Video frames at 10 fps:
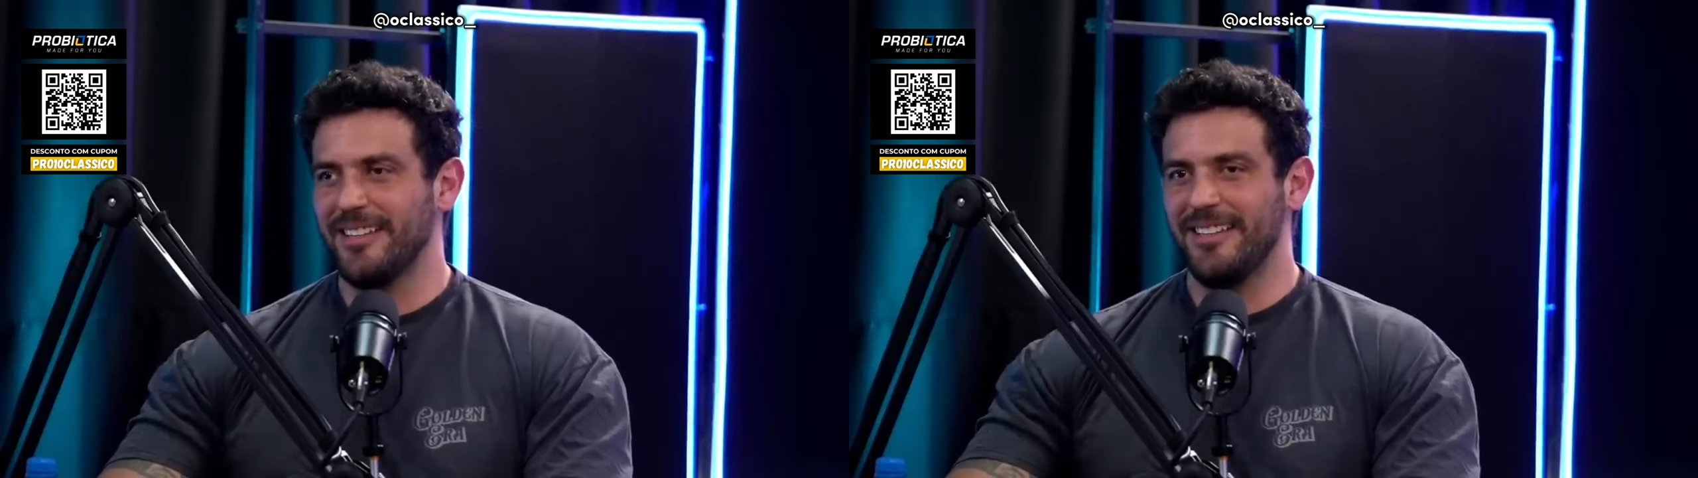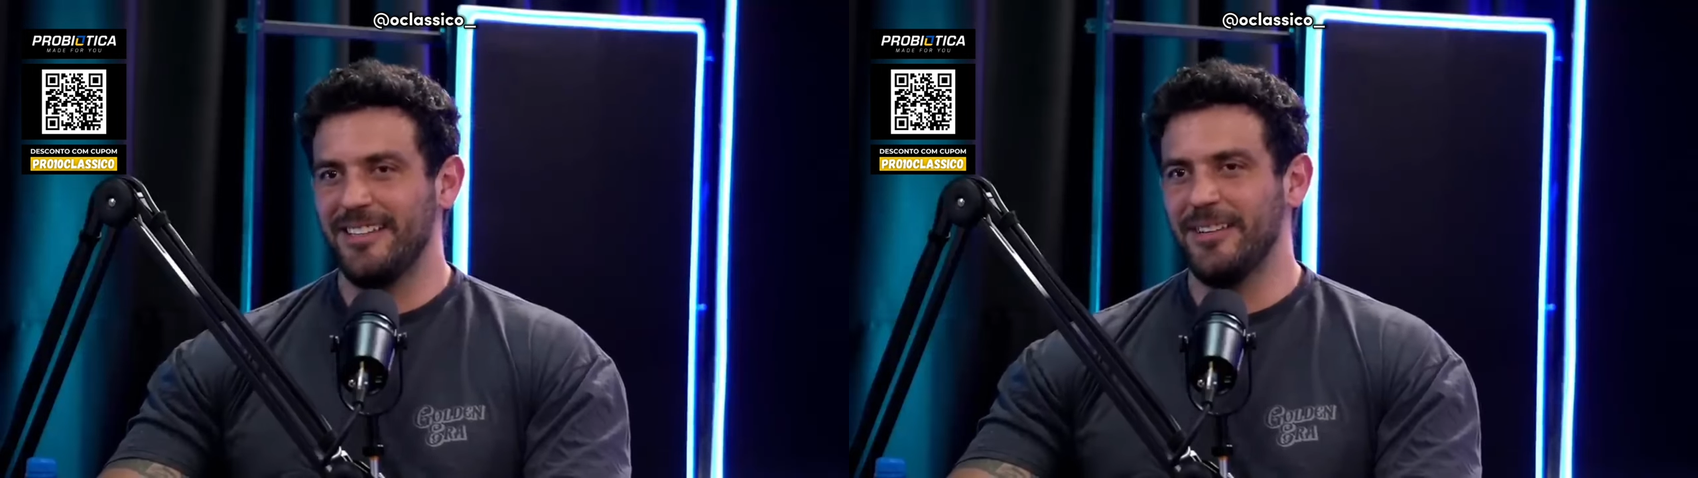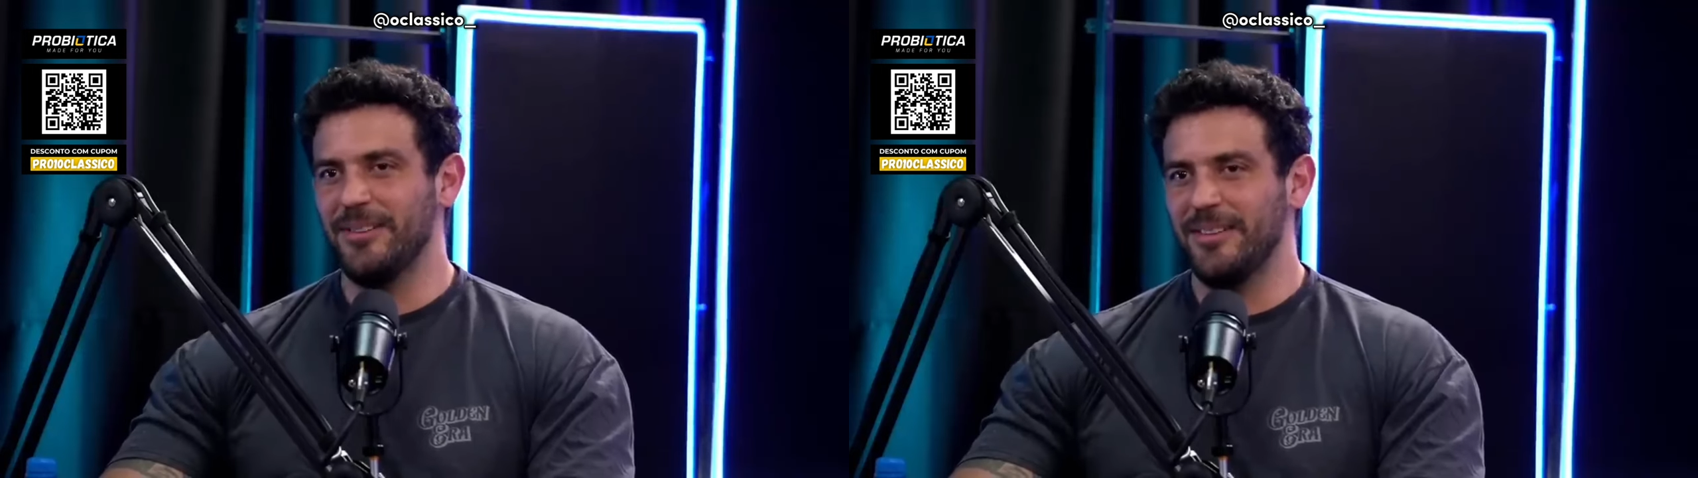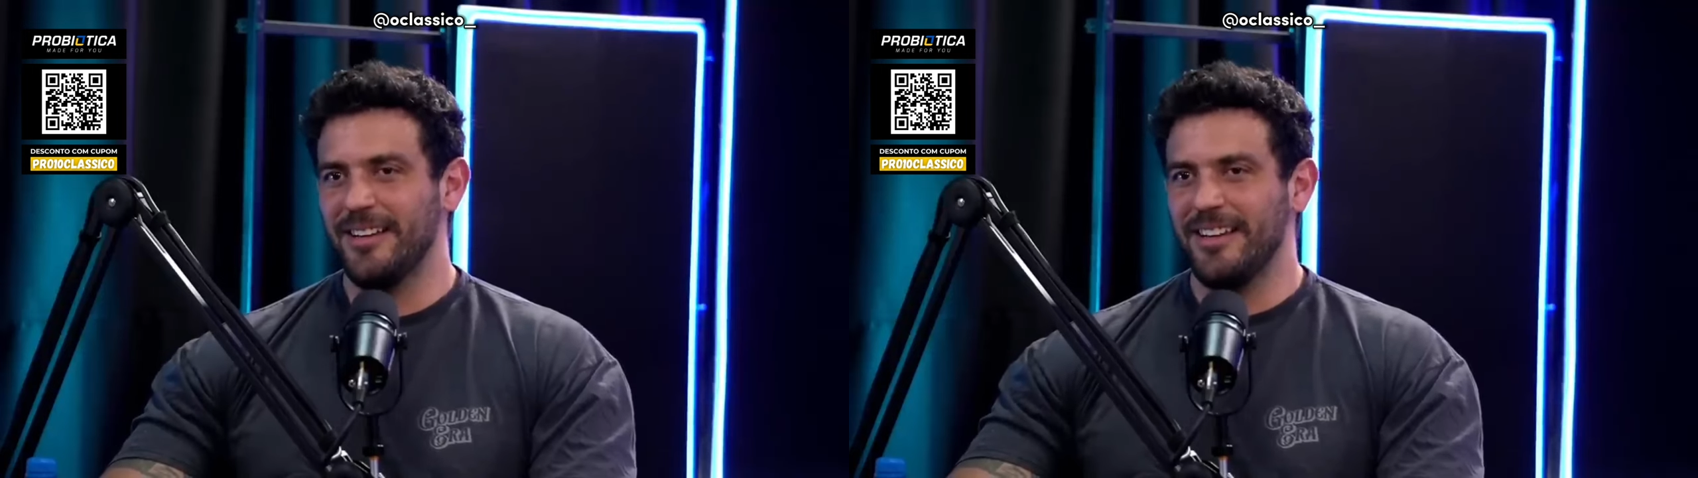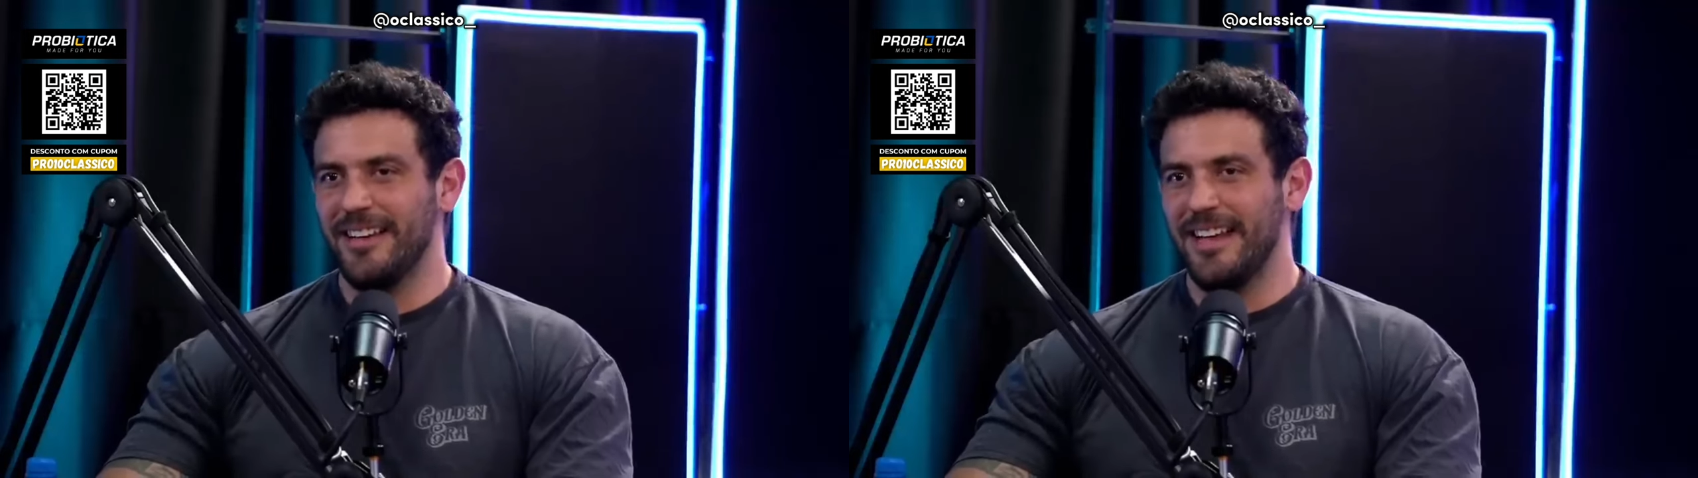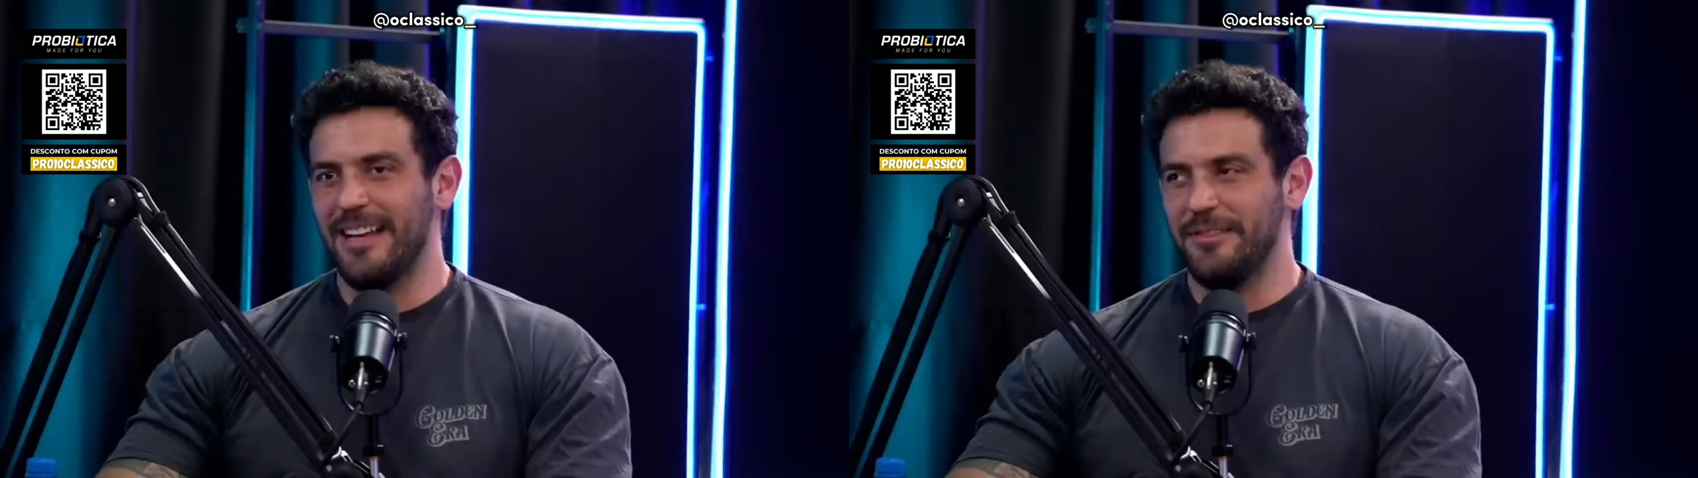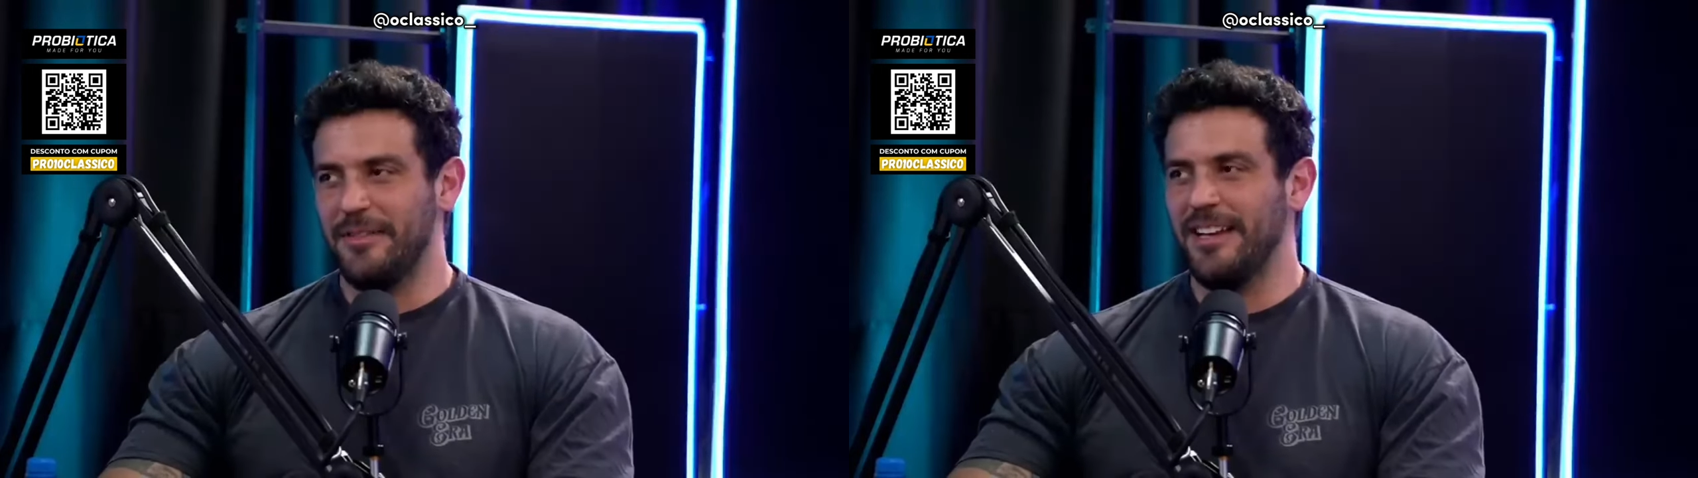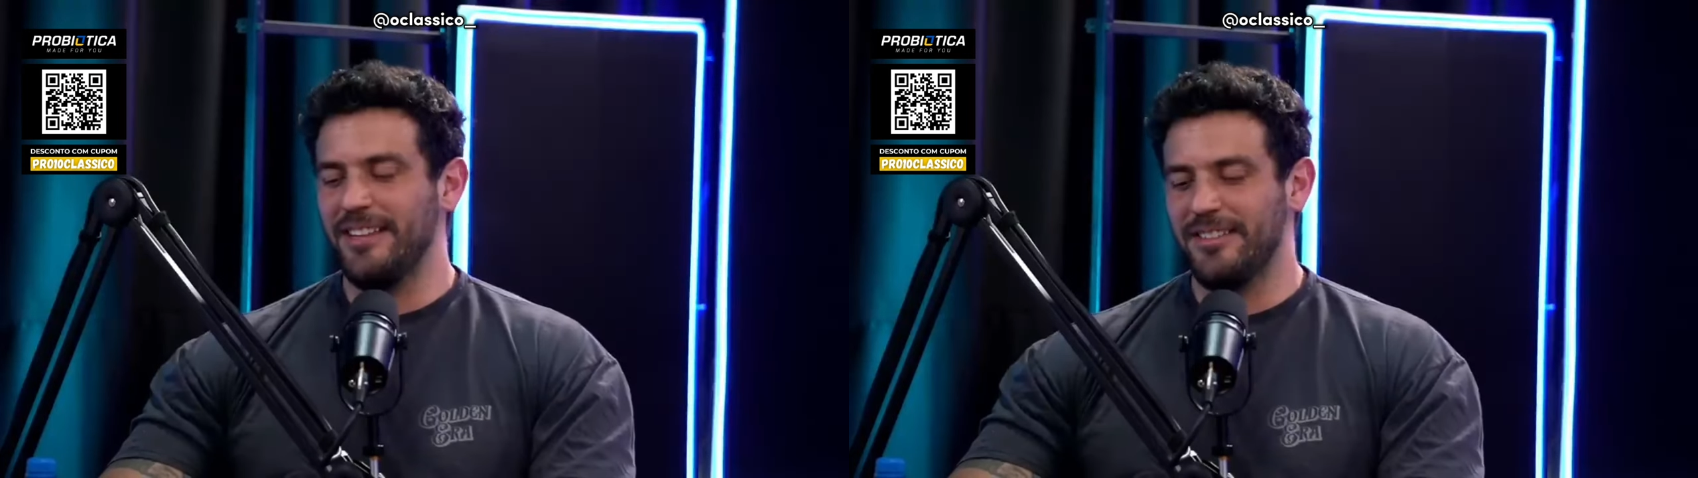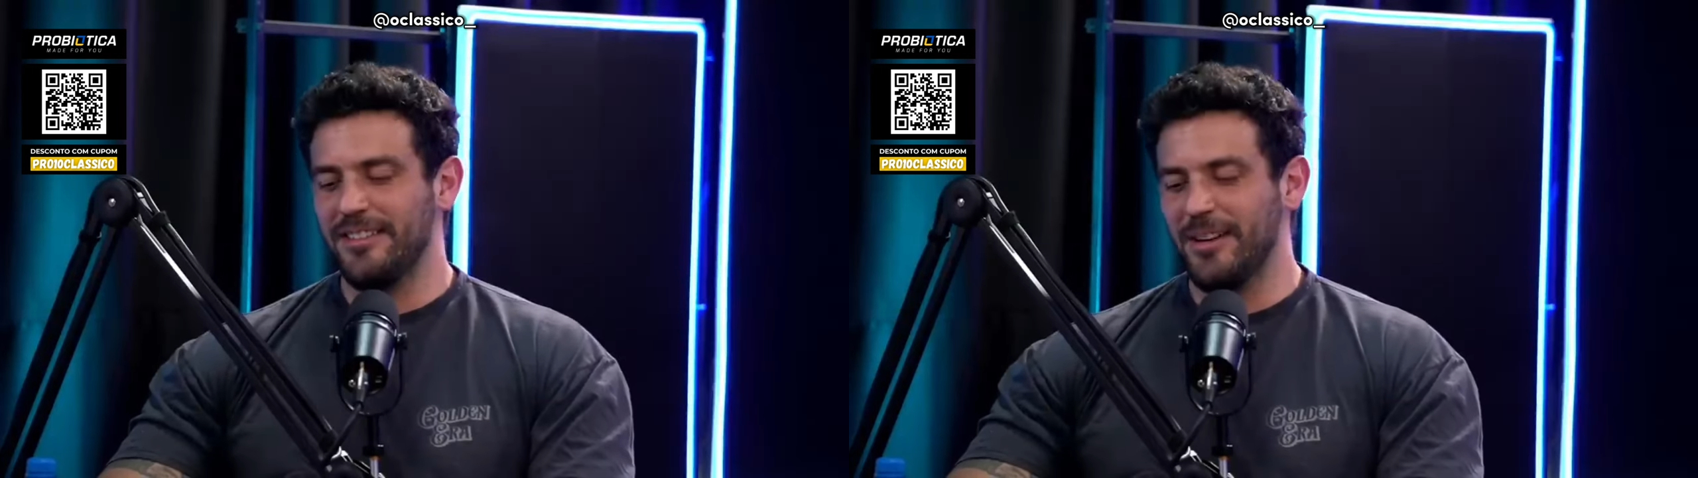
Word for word: Entendeu? Claro. É diferente.